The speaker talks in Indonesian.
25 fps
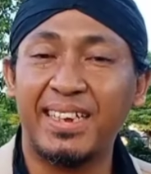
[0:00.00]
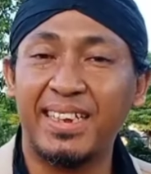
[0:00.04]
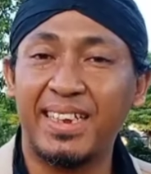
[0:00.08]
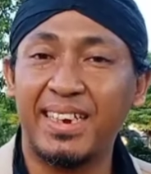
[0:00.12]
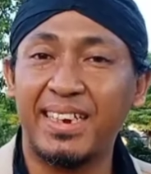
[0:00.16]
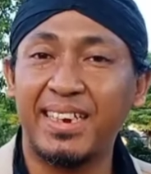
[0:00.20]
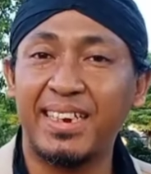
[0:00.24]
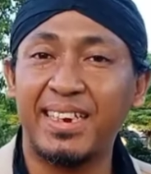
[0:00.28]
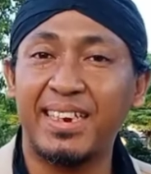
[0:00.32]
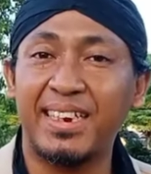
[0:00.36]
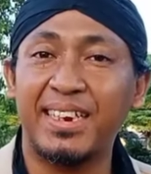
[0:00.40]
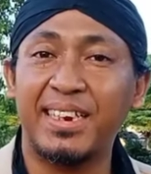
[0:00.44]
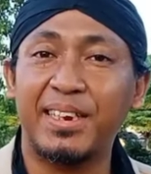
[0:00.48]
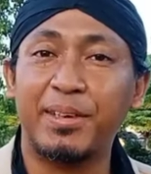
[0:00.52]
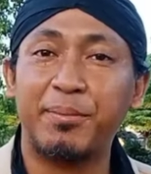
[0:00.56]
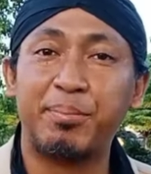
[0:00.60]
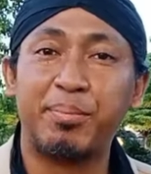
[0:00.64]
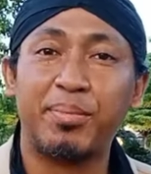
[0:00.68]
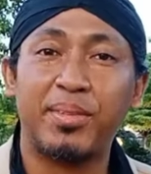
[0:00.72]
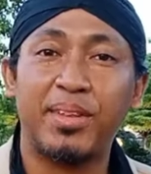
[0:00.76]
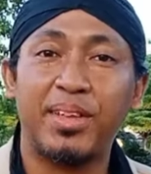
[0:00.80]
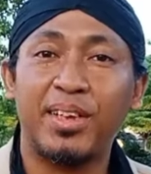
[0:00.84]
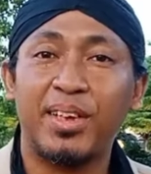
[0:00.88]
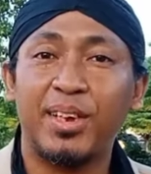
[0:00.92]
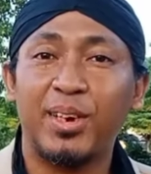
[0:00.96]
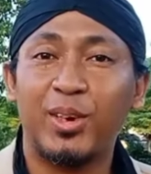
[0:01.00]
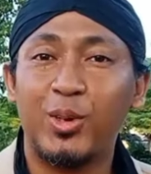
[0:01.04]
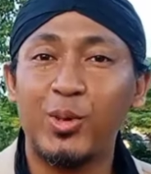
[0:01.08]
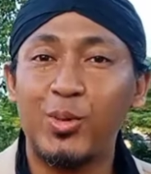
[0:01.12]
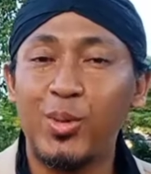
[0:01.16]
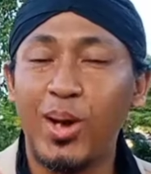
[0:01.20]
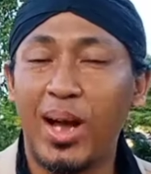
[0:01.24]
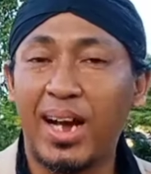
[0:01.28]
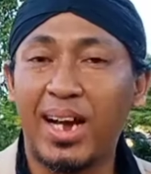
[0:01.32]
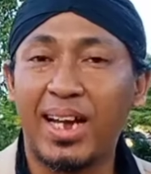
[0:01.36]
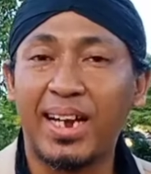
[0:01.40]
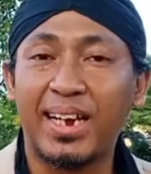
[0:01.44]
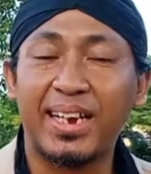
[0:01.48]
Jadi
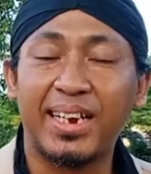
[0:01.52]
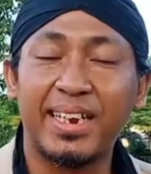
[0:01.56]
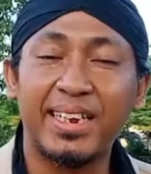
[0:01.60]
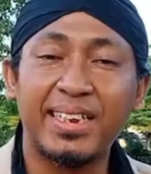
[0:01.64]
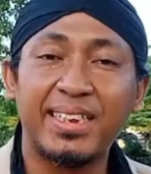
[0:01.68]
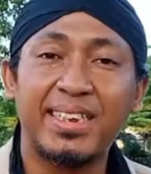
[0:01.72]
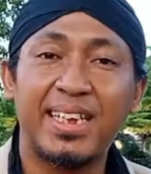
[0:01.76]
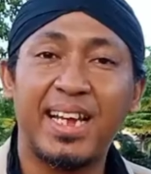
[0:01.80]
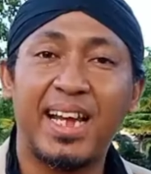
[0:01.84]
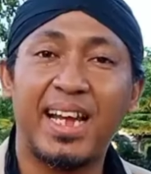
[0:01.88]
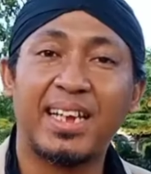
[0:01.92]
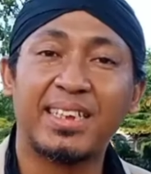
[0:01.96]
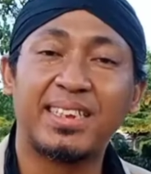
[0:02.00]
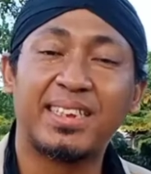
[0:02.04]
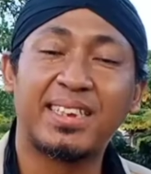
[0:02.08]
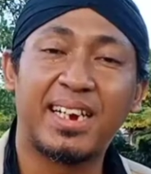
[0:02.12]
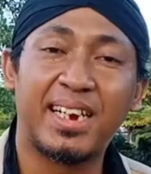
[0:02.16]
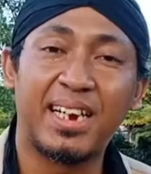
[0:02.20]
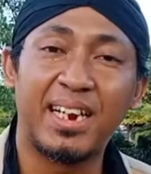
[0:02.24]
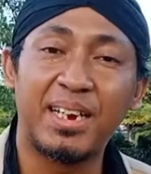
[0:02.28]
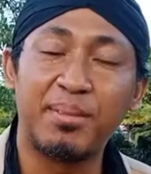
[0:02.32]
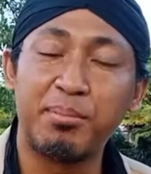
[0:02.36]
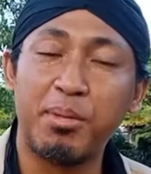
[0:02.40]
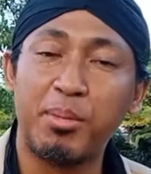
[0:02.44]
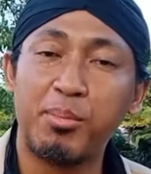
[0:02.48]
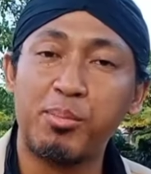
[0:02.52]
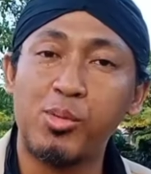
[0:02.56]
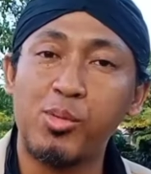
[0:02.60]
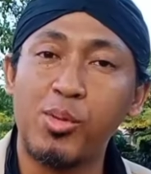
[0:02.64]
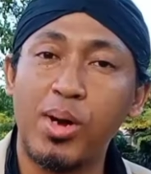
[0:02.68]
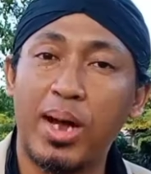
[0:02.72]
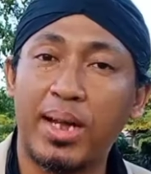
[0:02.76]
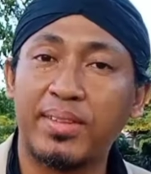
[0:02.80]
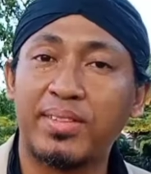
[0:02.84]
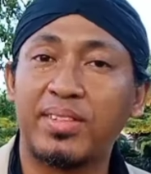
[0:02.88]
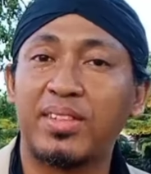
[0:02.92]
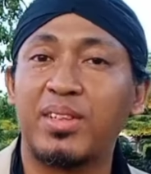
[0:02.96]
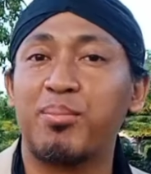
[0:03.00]
dua keris yang sering
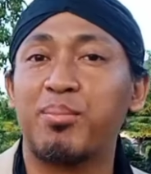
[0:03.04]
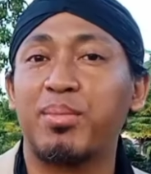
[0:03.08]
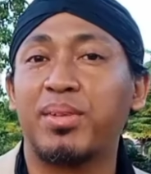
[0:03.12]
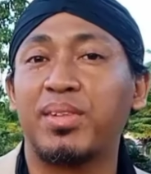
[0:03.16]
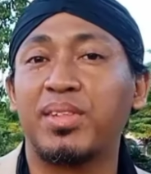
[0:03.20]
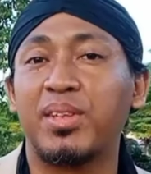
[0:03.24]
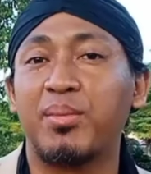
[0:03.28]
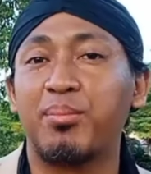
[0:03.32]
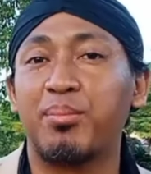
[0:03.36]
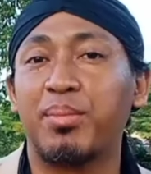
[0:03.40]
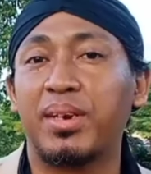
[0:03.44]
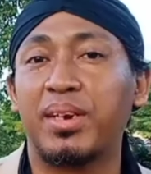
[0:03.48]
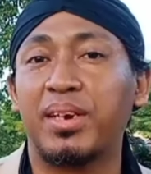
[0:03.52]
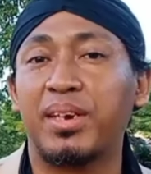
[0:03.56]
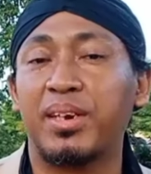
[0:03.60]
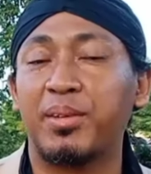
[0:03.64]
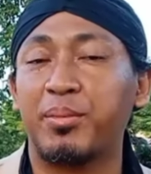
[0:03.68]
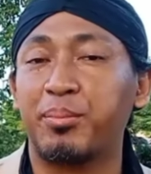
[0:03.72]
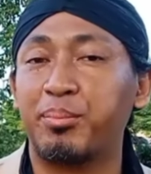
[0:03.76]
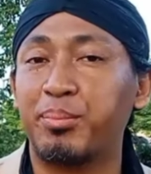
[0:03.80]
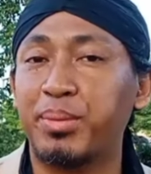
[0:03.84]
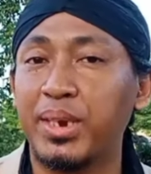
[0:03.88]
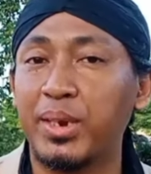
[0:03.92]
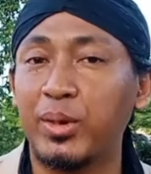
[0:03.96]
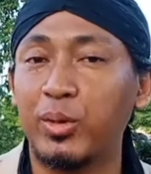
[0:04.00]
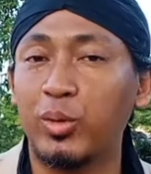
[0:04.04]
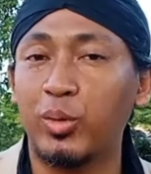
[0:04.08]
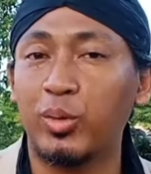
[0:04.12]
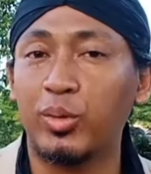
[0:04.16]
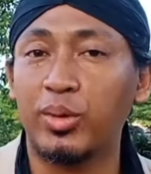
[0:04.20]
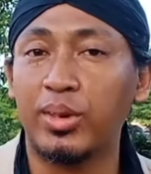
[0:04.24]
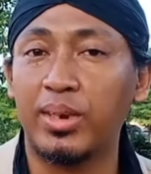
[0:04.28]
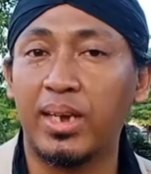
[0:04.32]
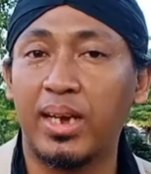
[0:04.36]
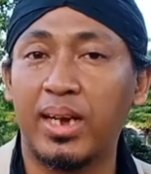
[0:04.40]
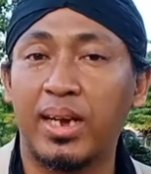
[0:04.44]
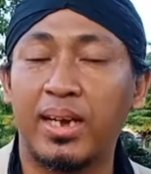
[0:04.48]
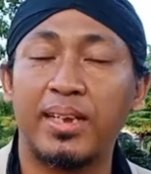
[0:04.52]
membuat teman-teman
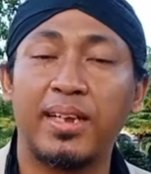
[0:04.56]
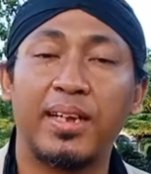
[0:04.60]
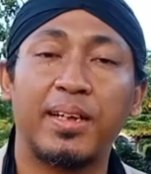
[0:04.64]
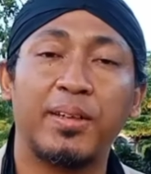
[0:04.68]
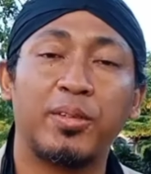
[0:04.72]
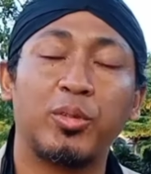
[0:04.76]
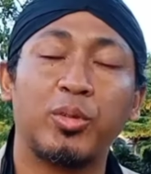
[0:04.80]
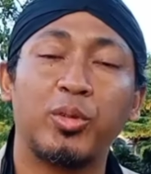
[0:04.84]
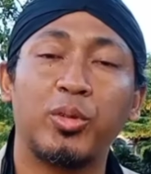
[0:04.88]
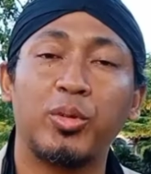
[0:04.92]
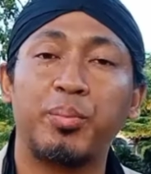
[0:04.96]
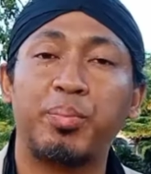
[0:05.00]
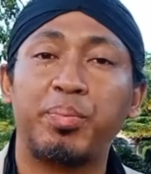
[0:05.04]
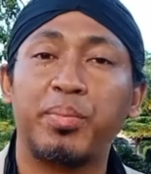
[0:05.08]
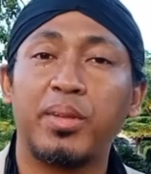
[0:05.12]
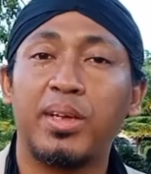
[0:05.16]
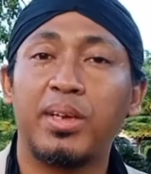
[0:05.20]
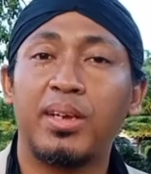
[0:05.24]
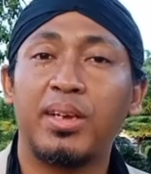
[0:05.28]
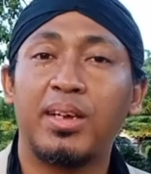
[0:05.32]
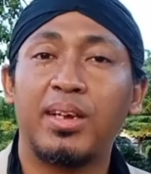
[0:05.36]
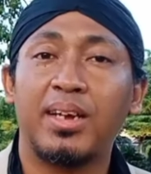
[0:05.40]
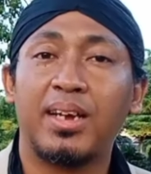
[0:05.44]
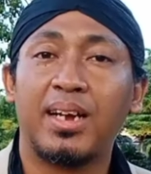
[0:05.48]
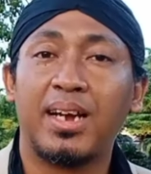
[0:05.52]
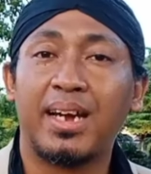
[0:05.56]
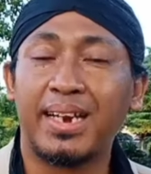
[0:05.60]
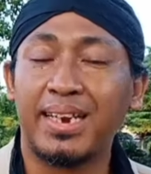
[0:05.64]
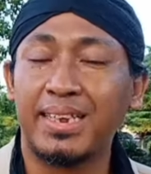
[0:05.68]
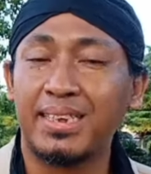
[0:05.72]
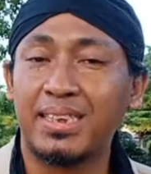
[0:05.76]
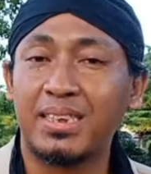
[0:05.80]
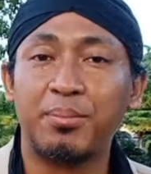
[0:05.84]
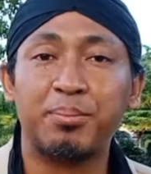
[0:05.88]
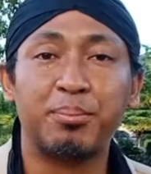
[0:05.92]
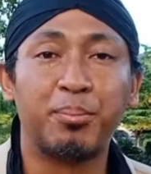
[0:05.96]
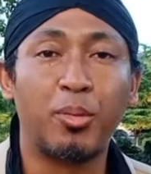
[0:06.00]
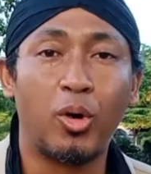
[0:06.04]
bingung ya, yaitu
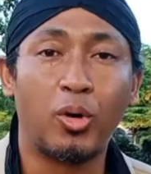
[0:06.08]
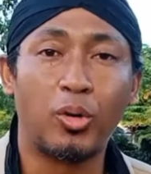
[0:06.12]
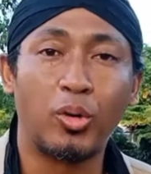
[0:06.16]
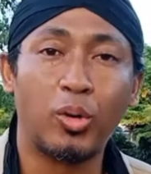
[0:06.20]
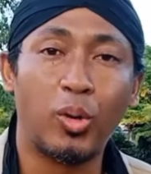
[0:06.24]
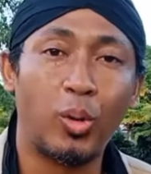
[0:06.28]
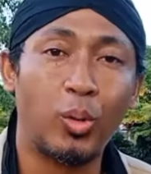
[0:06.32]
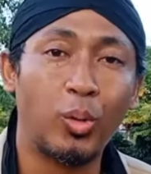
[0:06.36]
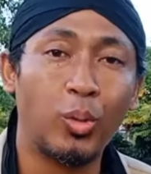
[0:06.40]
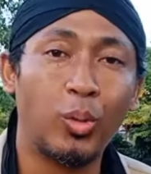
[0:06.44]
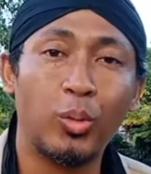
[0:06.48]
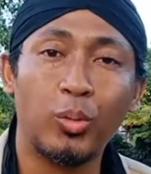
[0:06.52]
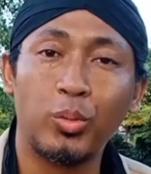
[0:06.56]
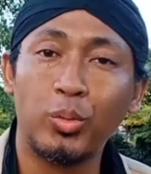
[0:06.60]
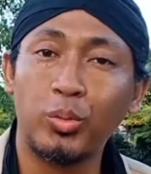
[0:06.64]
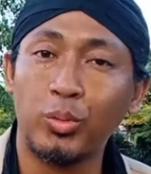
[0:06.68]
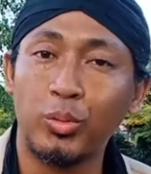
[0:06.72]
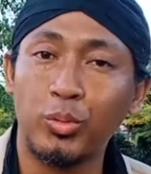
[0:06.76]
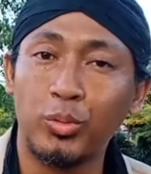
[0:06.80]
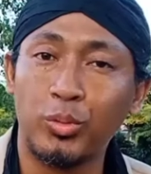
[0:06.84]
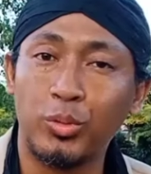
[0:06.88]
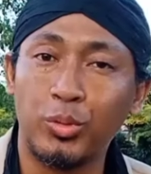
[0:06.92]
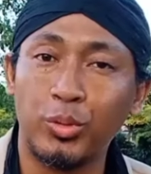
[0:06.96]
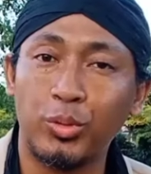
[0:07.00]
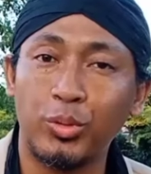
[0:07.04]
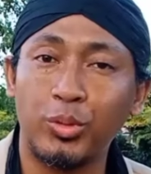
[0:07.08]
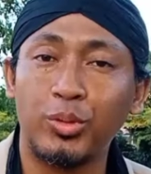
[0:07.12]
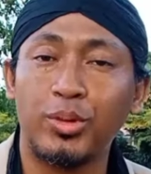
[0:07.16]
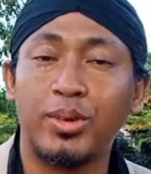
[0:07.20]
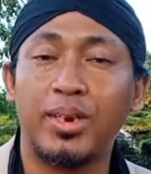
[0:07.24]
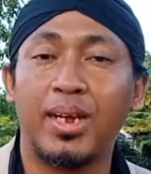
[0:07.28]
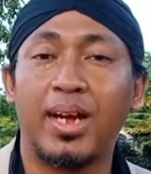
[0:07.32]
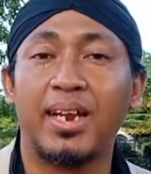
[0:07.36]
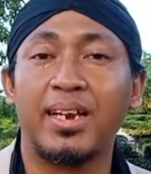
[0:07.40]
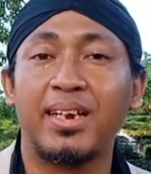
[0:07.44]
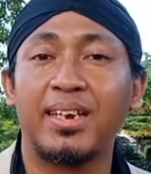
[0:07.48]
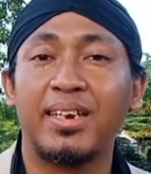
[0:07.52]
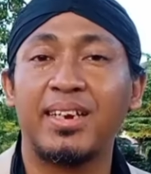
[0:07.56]
keris Sempono lo 7
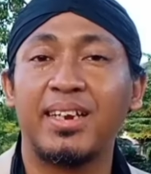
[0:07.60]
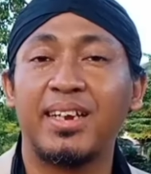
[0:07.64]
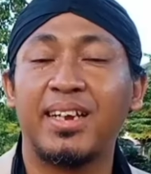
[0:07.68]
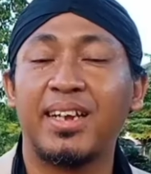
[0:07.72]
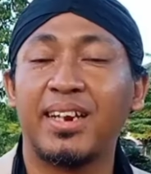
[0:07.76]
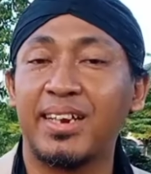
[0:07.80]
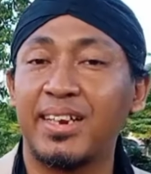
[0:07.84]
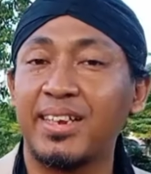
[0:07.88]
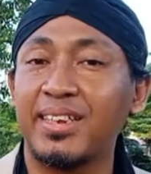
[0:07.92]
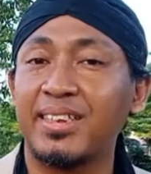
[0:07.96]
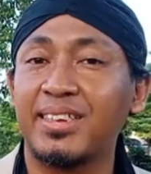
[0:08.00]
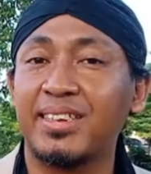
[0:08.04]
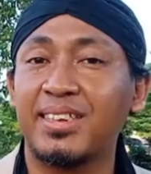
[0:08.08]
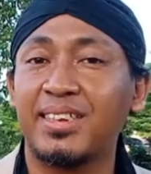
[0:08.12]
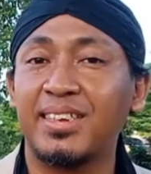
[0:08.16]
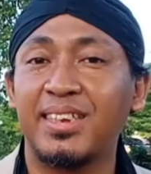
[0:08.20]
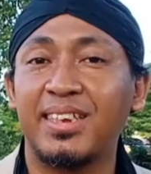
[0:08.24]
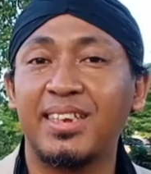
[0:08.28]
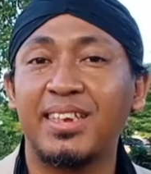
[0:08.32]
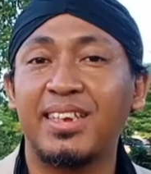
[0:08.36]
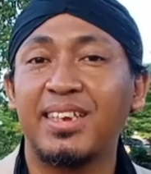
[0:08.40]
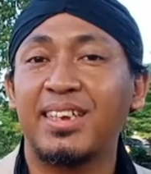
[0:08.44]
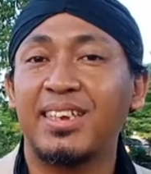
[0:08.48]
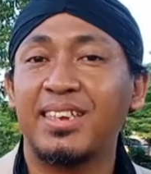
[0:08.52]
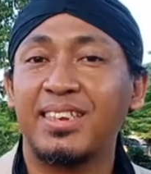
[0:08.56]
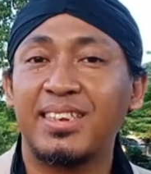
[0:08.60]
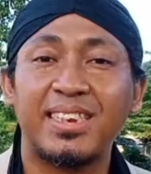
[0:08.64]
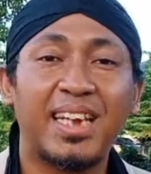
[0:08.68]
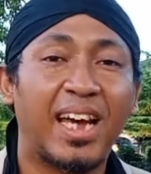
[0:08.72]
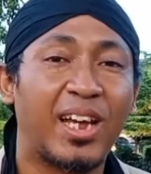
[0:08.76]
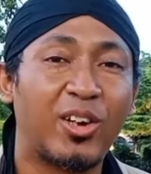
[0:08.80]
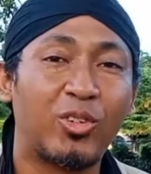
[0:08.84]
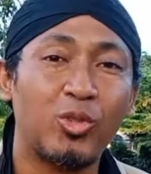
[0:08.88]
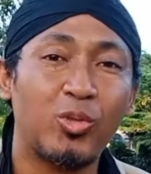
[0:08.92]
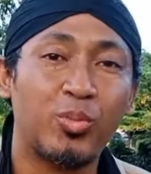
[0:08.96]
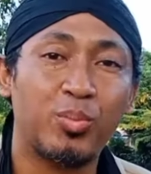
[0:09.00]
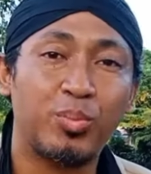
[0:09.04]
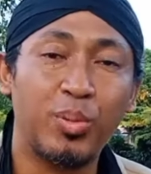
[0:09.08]
dan keris
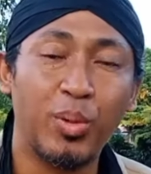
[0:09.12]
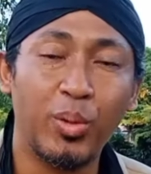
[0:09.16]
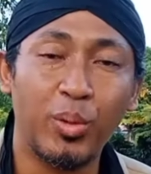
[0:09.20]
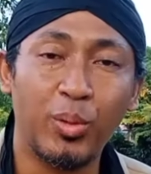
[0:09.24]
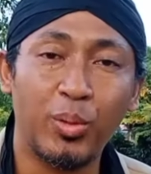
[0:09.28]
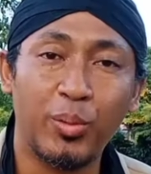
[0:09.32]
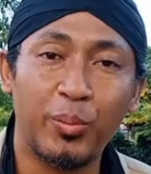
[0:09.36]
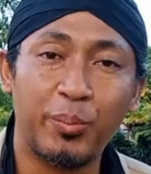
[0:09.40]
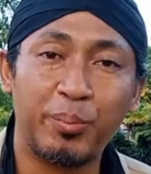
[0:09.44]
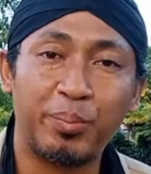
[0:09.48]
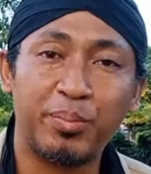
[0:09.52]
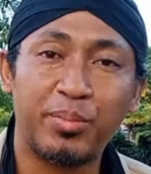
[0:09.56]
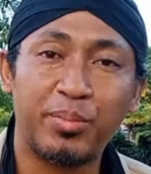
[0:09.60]
Carubo.